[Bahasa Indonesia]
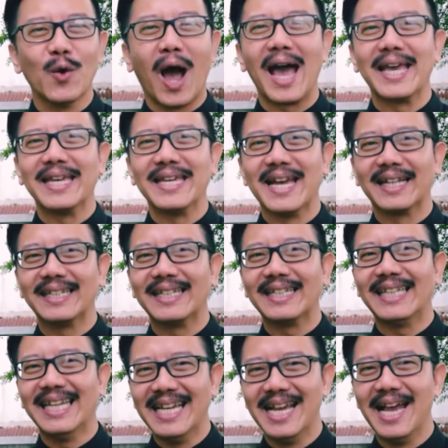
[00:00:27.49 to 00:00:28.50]
ayat
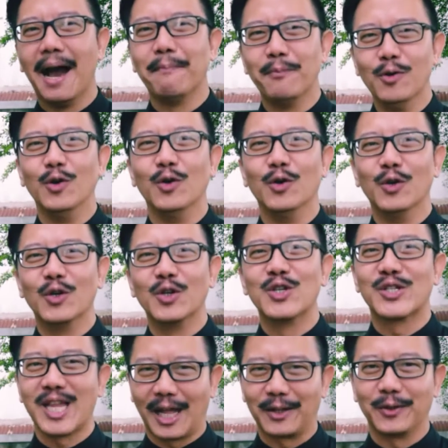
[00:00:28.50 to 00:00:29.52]

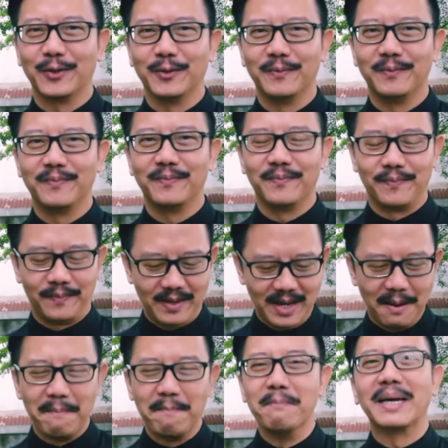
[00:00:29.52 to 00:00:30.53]
31.
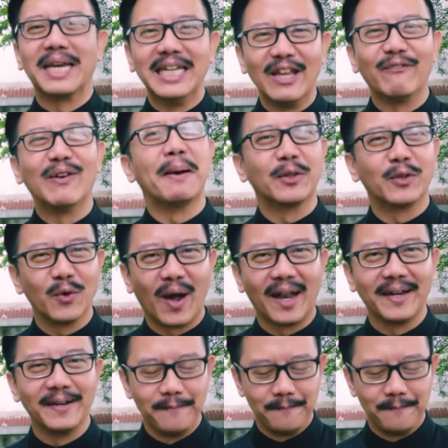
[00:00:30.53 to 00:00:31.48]
Begini firman Tuhan.